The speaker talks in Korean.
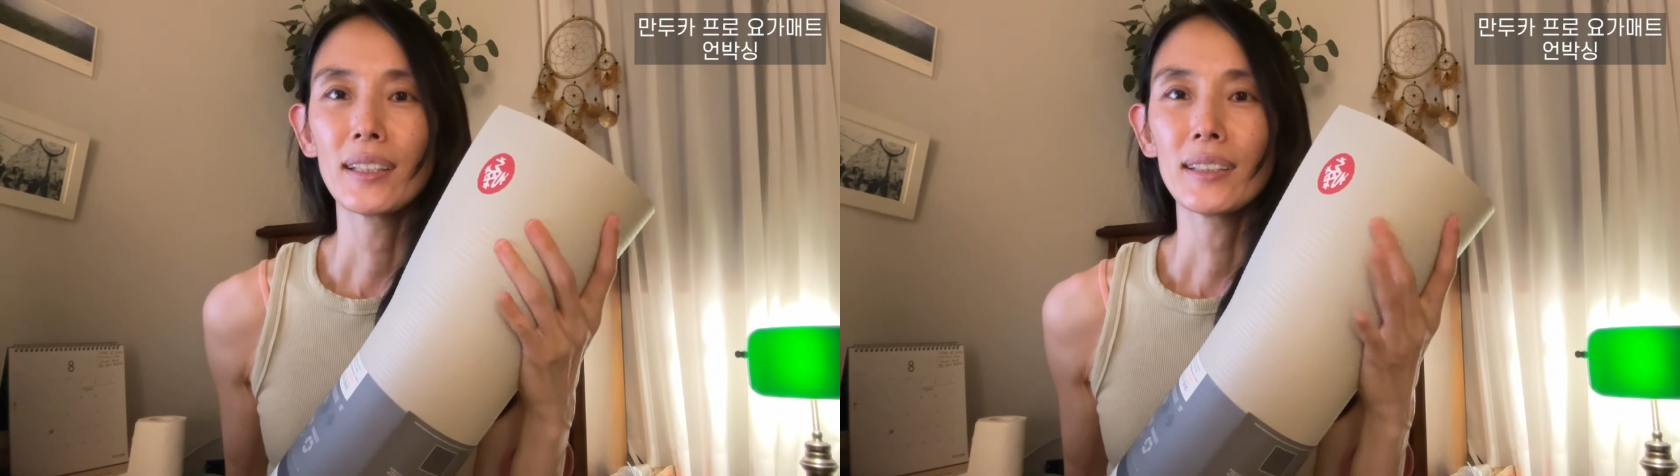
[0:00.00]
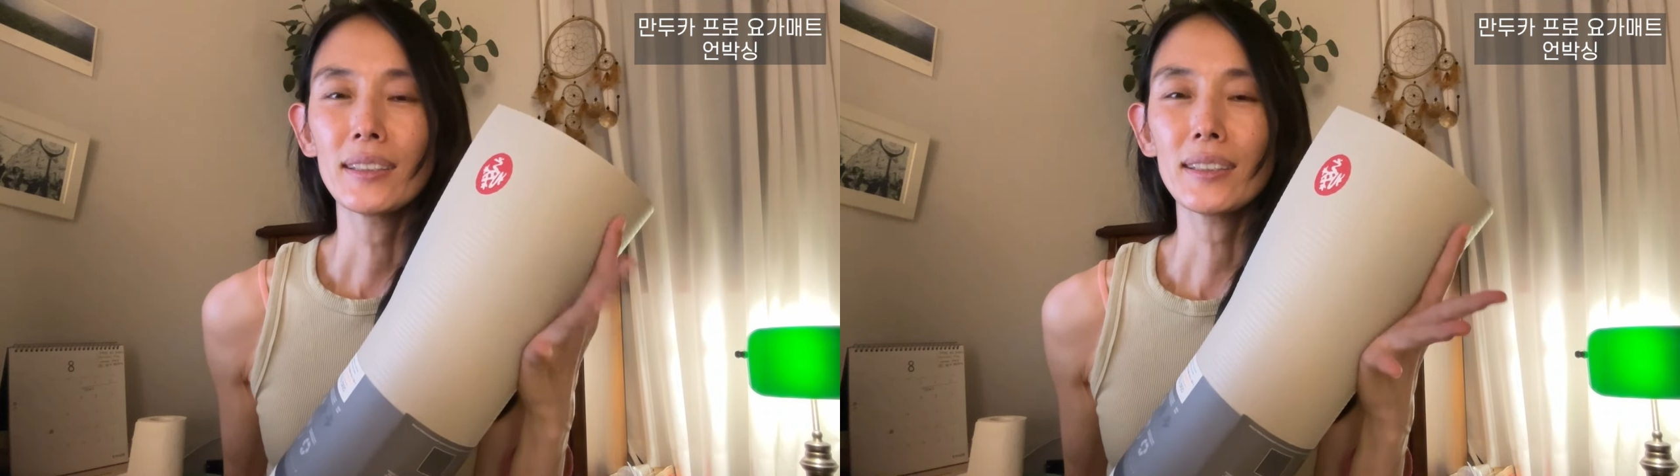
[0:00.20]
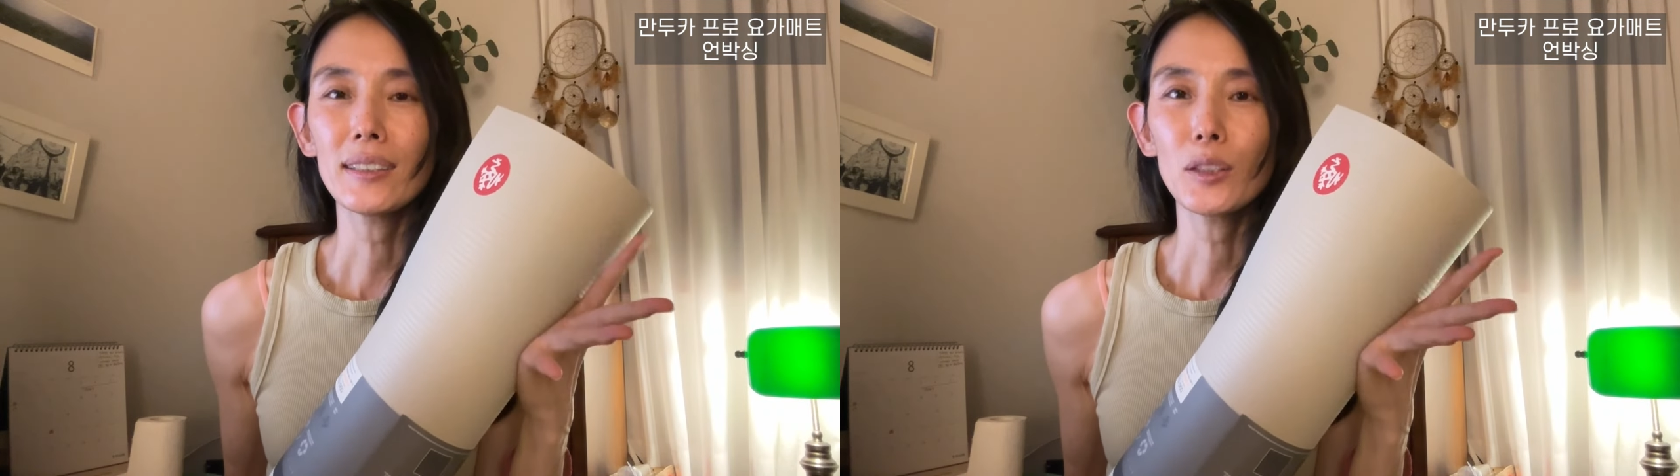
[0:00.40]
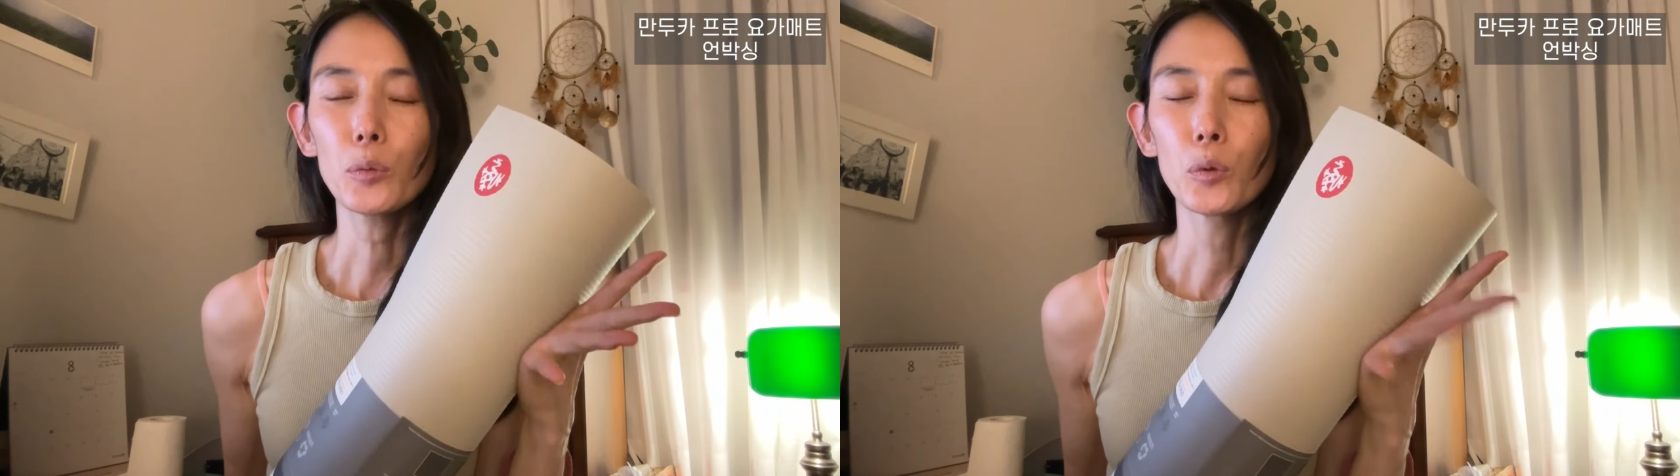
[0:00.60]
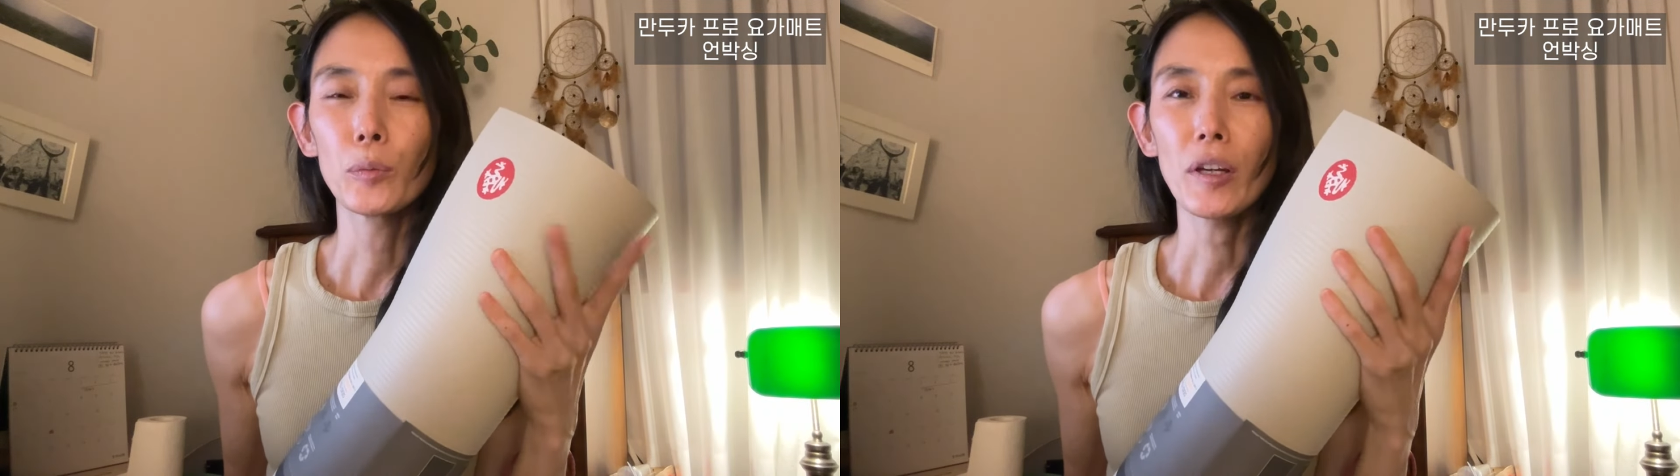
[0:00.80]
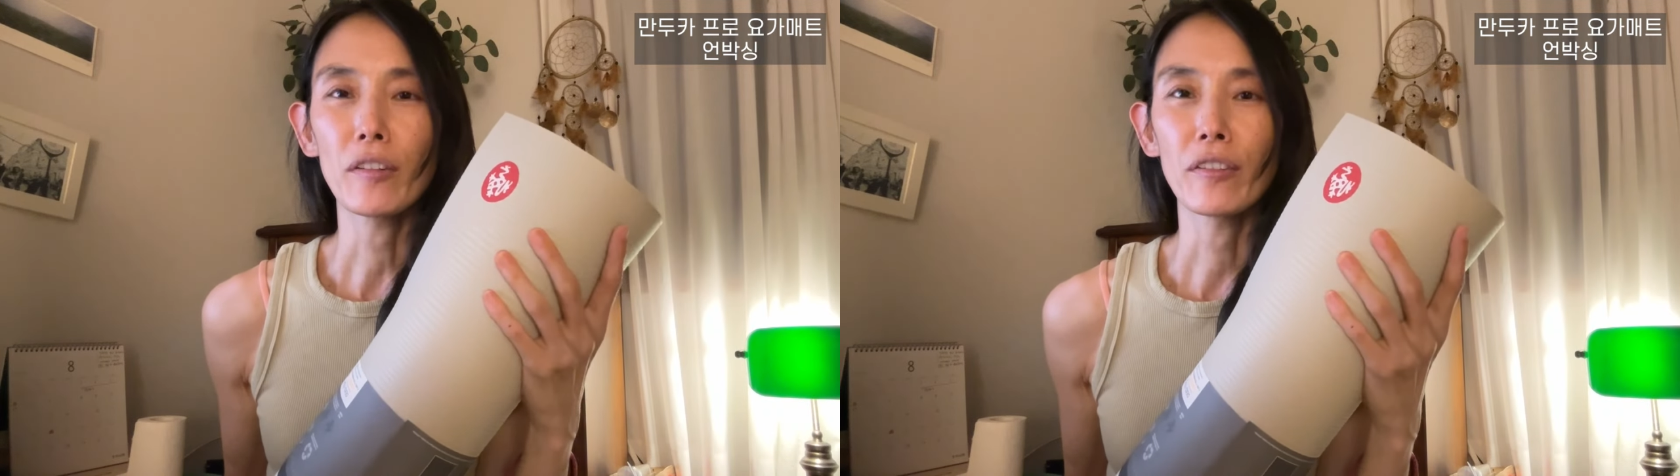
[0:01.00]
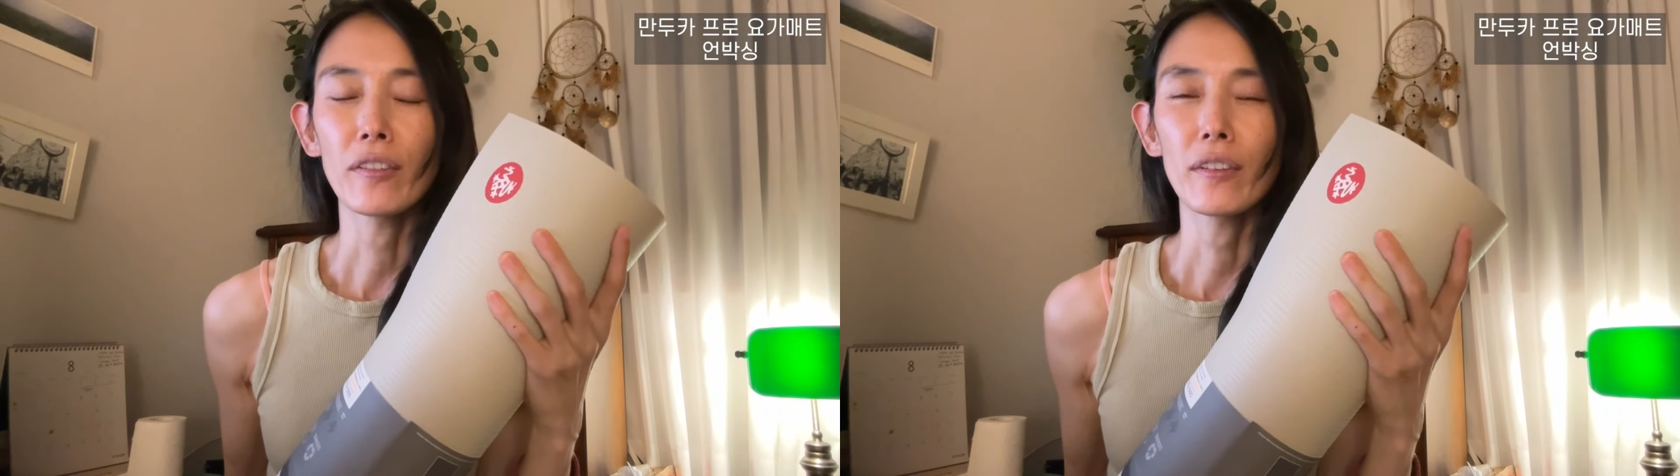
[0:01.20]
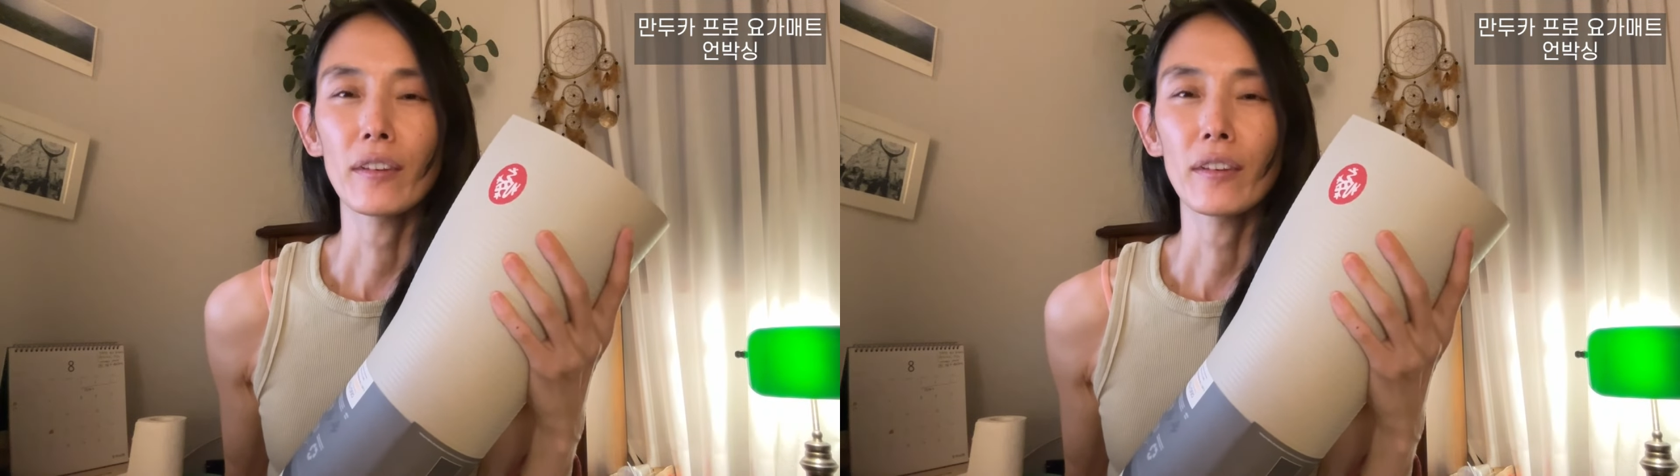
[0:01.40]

실제로 보면